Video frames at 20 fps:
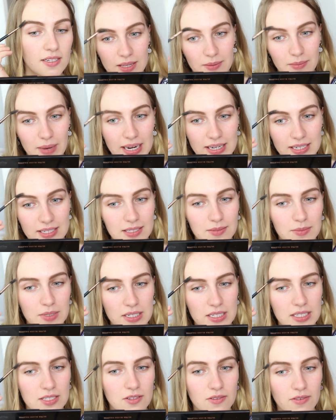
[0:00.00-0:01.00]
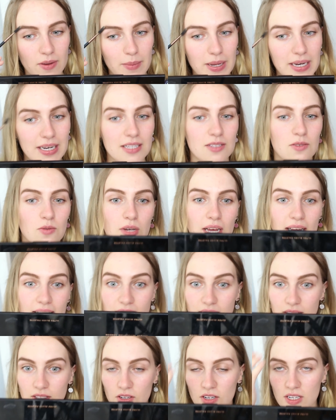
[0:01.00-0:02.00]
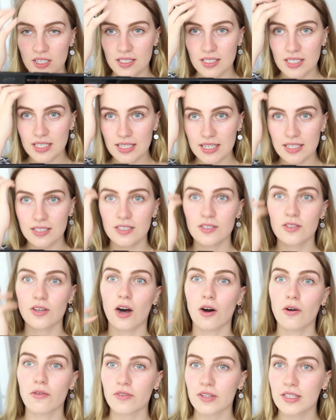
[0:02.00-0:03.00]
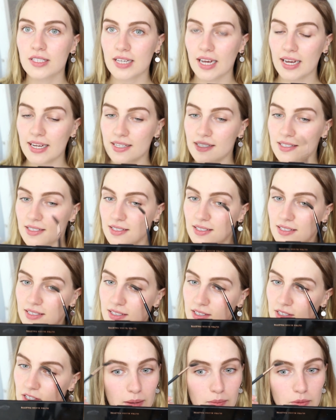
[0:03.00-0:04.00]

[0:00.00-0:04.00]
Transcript: Ich mag das nämlich nicht so, wenn man das so ganz doll sieht, dass die so aufgezeichnet sind.